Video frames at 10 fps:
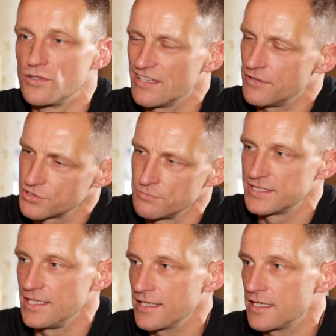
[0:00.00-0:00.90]
und der war schon ein
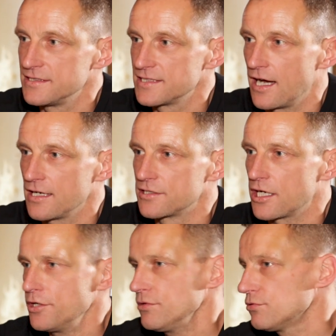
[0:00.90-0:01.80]
bisschen länger an dieser Halle
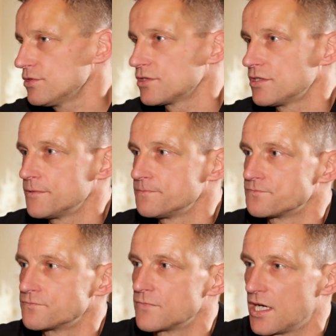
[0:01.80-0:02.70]
dran und äh,
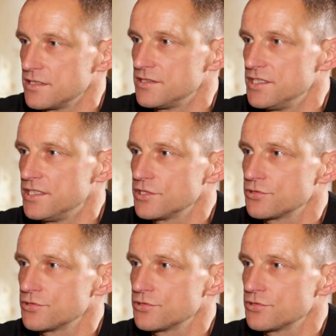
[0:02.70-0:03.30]
hatte die Idee